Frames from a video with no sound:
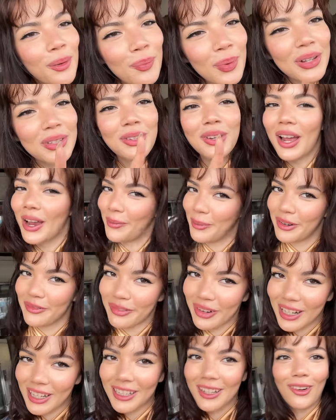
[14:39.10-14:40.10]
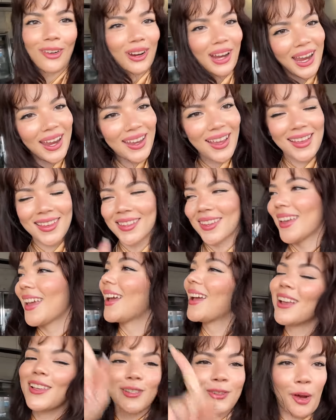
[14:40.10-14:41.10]
impresionada y muy feliz, ¿ok? Así
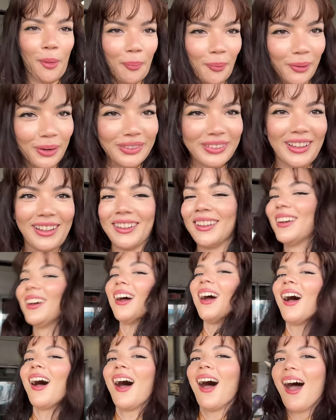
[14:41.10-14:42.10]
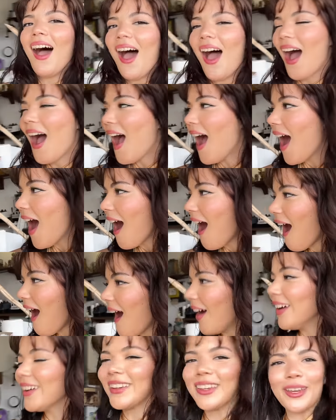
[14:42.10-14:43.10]
que soporten
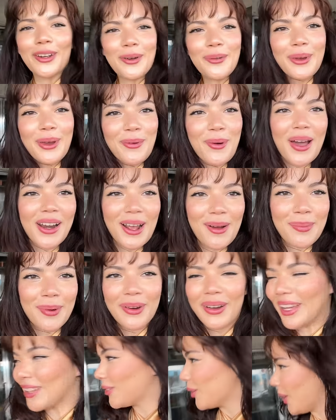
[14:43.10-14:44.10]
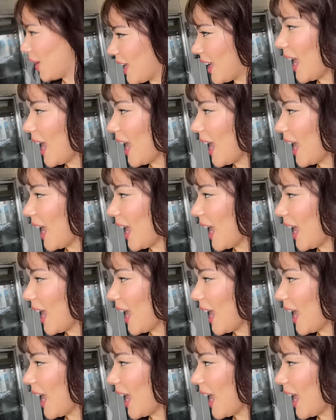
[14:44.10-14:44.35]
quiero muy guarapo. Esto es